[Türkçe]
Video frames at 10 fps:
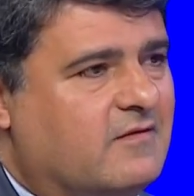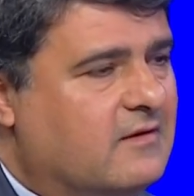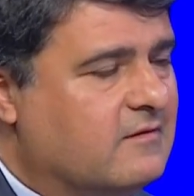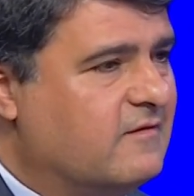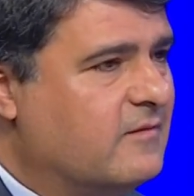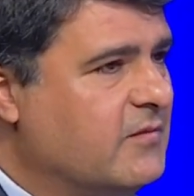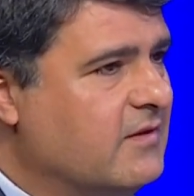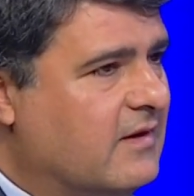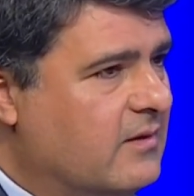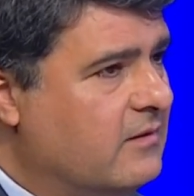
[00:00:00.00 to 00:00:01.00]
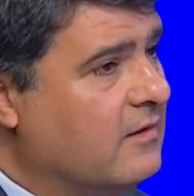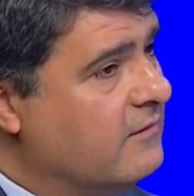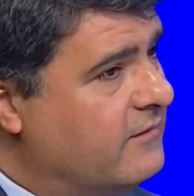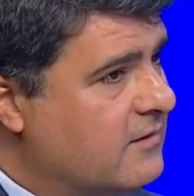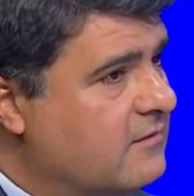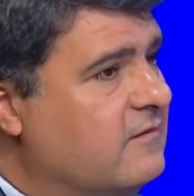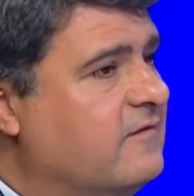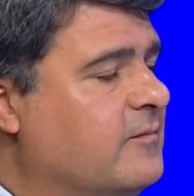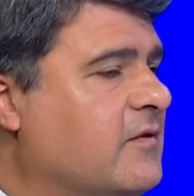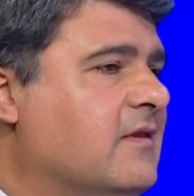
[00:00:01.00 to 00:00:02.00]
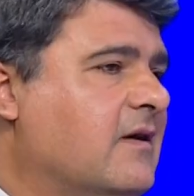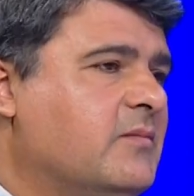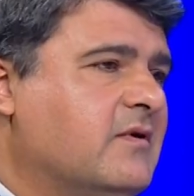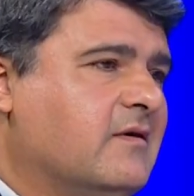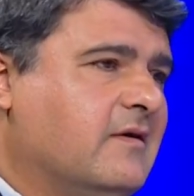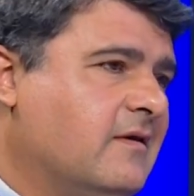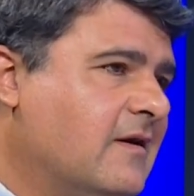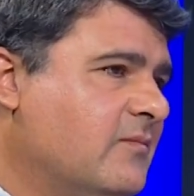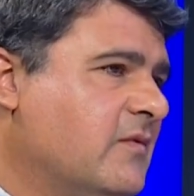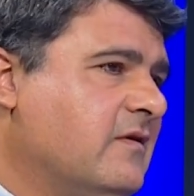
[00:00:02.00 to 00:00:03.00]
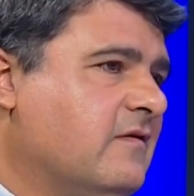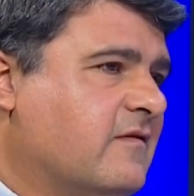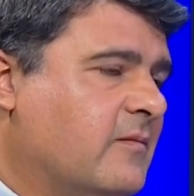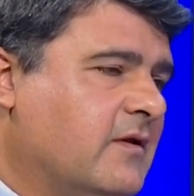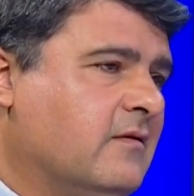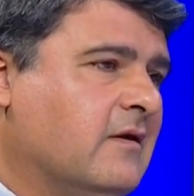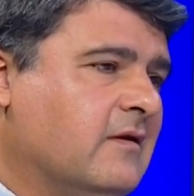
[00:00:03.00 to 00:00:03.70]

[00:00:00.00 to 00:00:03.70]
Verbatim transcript: Yani disiplinler, farklı disiplinler bir araya gelmediği zaman